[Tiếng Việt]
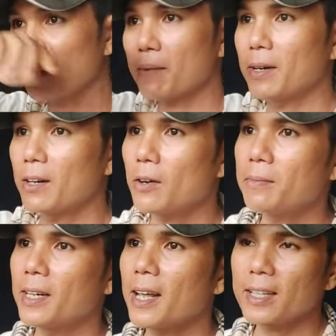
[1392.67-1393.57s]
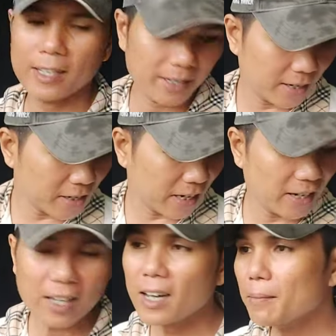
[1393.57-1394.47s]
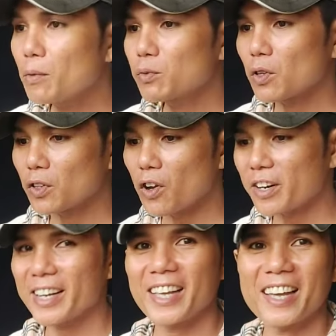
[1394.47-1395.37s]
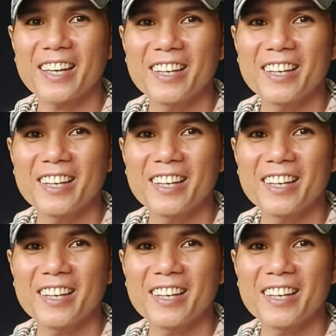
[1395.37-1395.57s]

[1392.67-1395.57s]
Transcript: về bữa hôm nữa đây thì nó sẽ à, bung trục non ra nha